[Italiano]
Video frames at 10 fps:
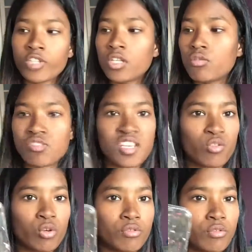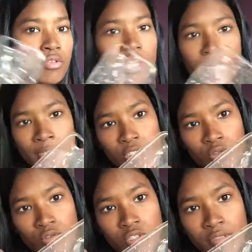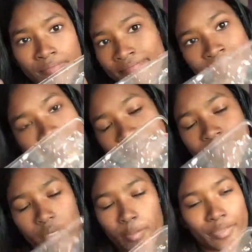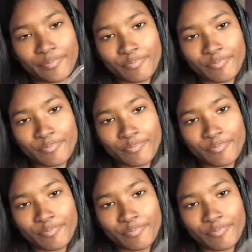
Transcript: non si è tolto è rimasto così vabbè